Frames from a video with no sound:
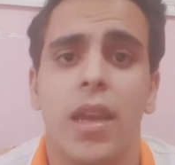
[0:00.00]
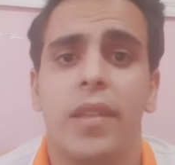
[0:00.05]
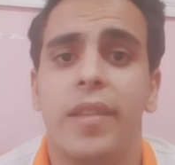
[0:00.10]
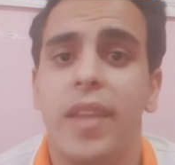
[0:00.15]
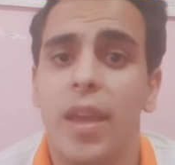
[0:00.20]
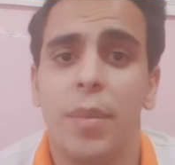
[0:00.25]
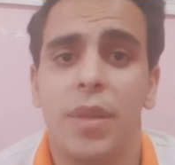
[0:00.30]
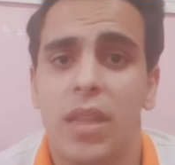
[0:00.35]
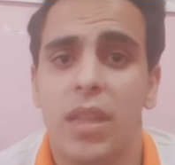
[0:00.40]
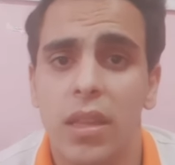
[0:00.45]

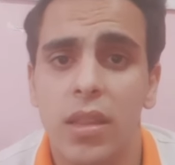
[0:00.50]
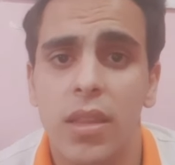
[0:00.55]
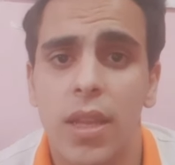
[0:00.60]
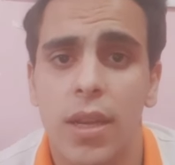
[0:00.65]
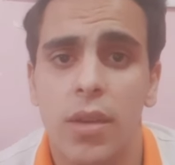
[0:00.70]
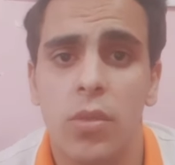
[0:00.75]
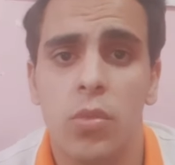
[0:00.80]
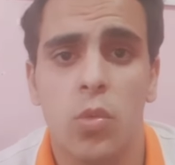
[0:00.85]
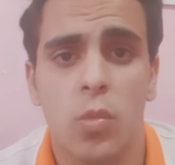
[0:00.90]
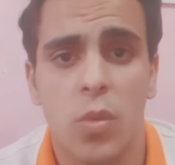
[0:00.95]
تعبت جدا
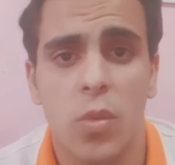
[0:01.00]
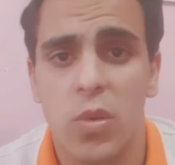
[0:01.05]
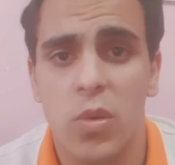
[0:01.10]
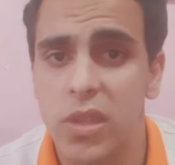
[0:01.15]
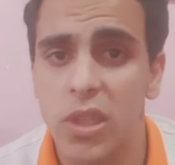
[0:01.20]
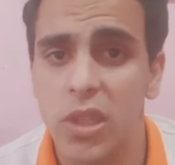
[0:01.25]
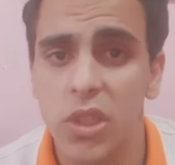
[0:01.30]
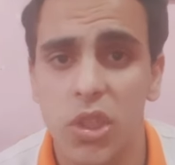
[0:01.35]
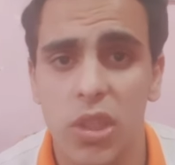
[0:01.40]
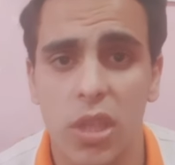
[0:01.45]
وما
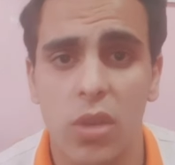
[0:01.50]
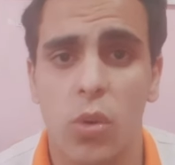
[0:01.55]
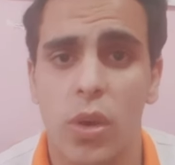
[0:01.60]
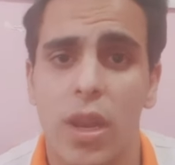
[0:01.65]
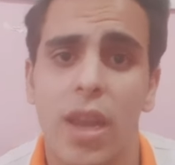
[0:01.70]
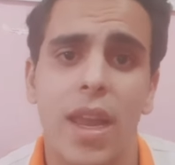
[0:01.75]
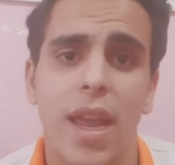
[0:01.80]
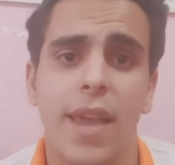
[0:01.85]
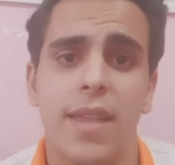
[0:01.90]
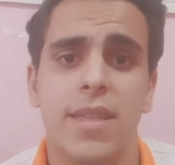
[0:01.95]
وصلتش الكليه
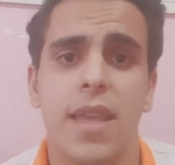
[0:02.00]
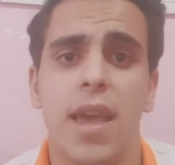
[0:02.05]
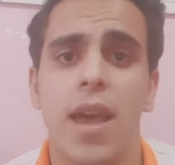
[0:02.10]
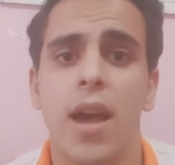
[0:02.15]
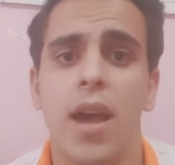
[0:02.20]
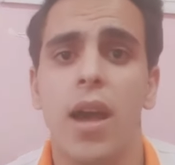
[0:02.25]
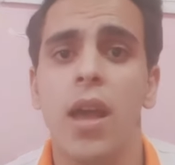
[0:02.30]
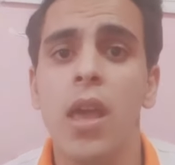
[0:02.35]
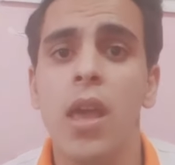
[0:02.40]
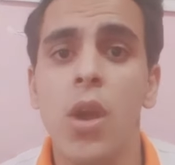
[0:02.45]
اللي هي
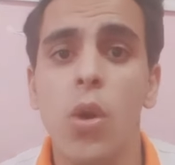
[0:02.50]
عايزاها